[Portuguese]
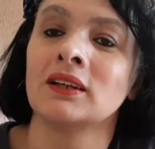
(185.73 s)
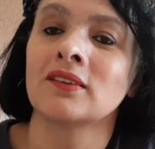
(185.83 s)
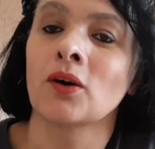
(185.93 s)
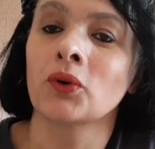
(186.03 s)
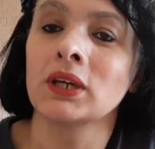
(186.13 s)

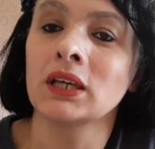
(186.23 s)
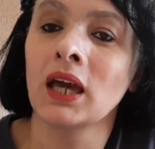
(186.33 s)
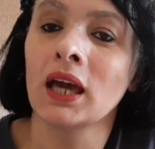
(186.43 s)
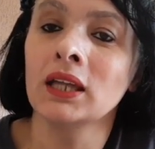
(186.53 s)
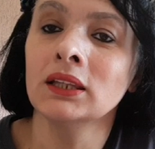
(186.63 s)
São
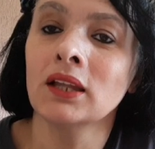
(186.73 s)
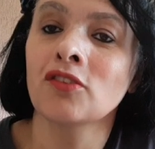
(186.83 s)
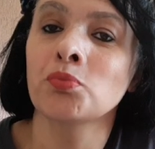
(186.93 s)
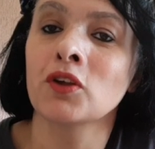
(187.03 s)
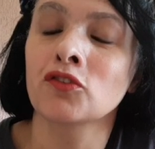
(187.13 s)

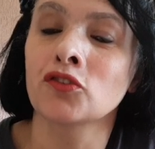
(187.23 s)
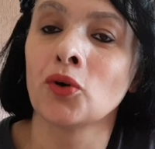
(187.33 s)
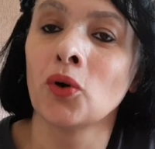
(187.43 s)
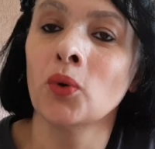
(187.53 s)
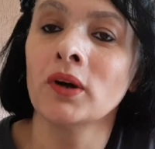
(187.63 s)
500
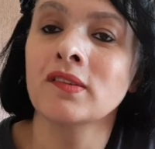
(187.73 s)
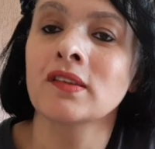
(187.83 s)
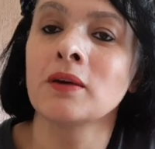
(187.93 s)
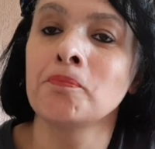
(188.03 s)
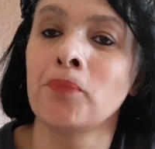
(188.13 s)
pessoas
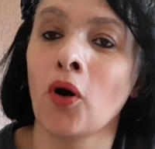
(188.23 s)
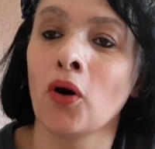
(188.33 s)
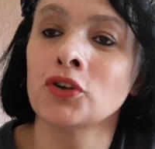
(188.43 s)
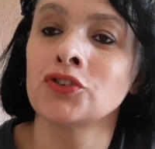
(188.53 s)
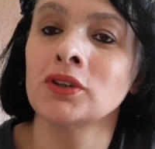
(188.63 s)
que
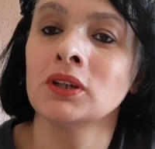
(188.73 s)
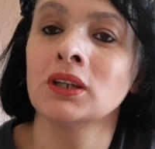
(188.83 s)
podem